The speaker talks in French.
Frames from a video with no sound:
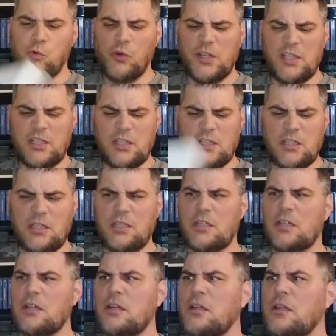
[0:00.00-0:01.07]

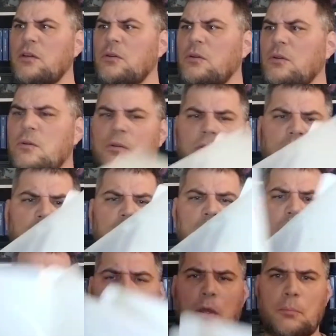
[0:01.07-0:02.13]
oui, et,
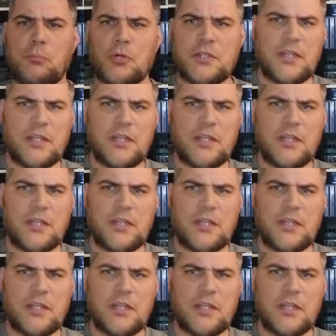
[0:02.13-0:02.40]
et boîtes